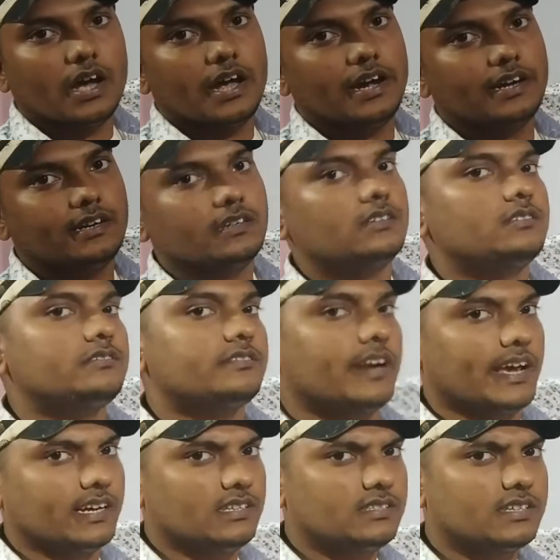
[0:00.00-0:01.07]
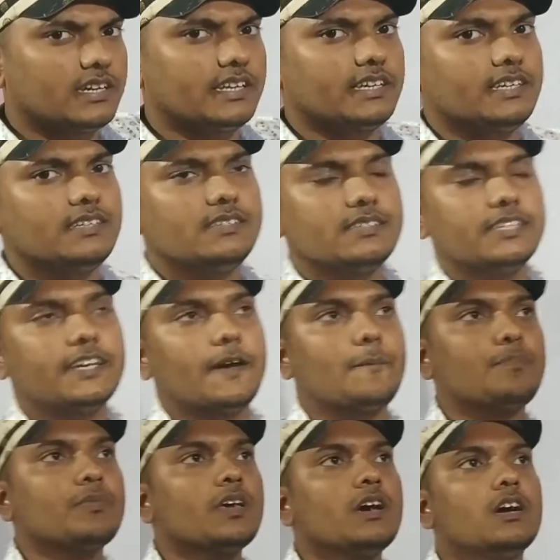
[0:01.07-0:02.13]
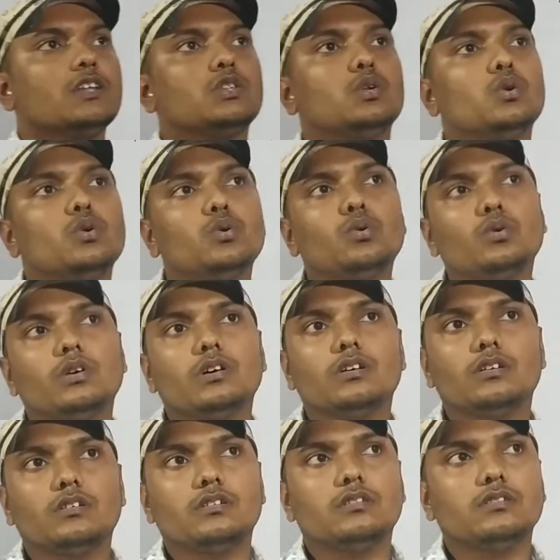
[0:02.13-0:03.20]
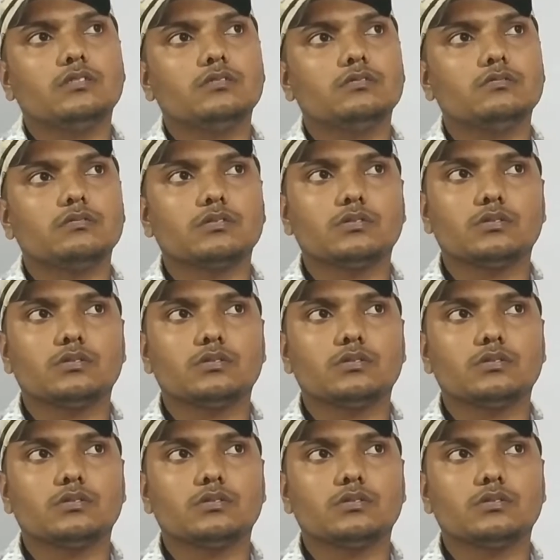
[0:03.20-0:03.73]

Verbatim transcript: एंड ट्रायंगल्स करेंगे ठीक है तो